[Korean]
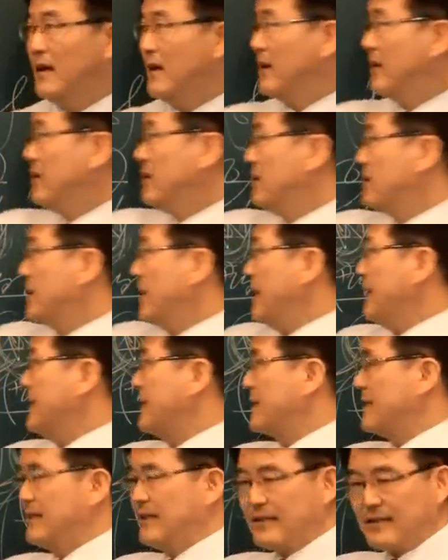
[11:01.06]
이렇게
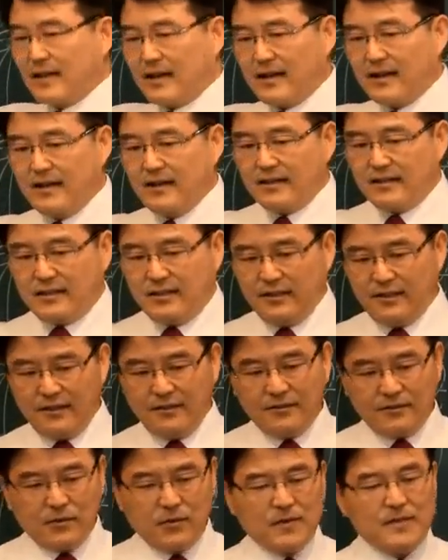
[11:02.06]
있으니까
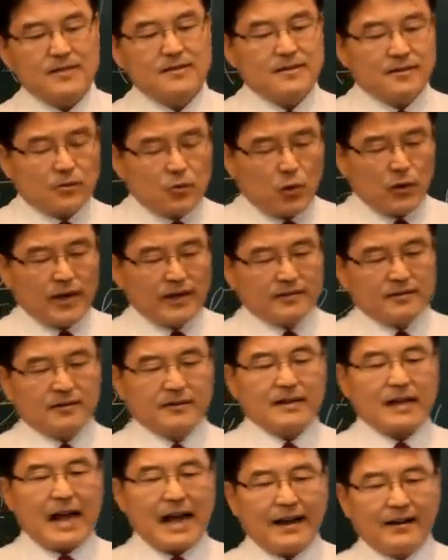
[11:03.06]
실현을 통해서
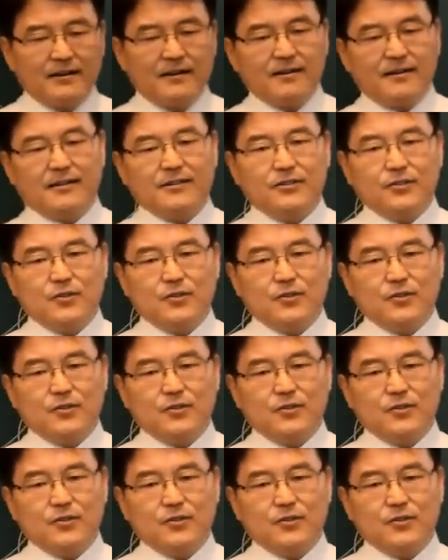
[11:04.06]
강건해 줄